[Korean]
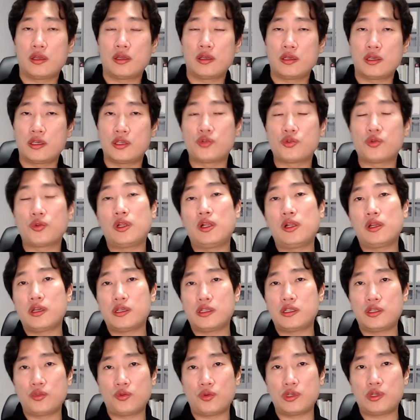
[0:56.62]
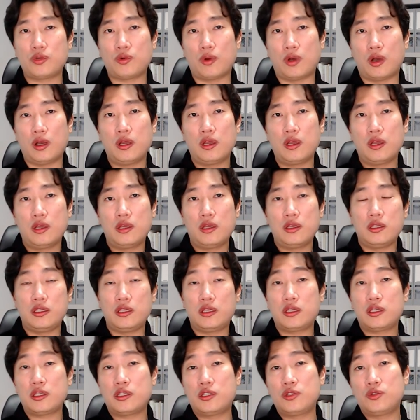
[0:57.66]
기존 1기신도시와
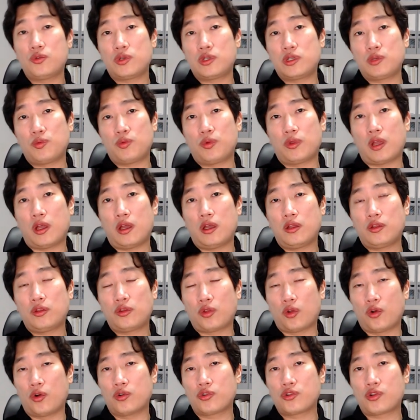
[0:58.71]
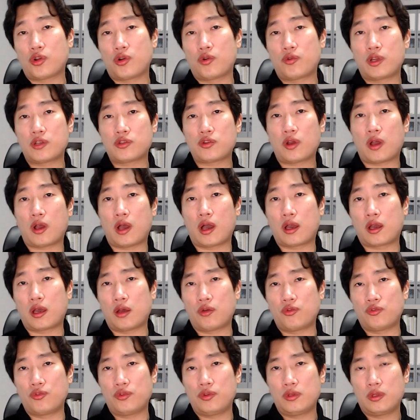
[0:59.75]
2기신도시보다 더 서울에서
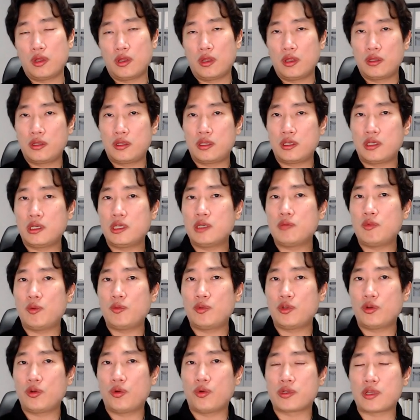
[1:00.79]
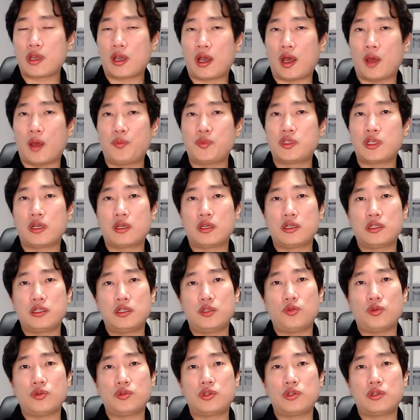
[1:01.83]
가까운 뜬금없는 곳에 갑자기
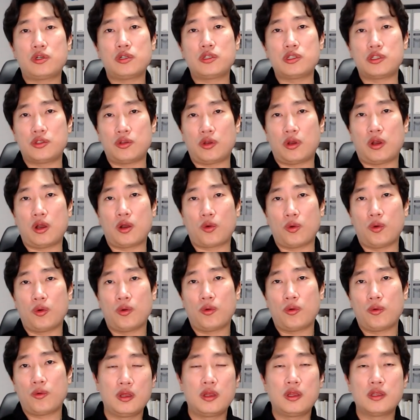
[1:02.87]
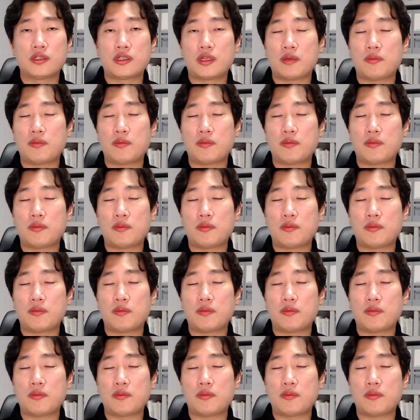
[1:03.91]
신도시를 지정하고 참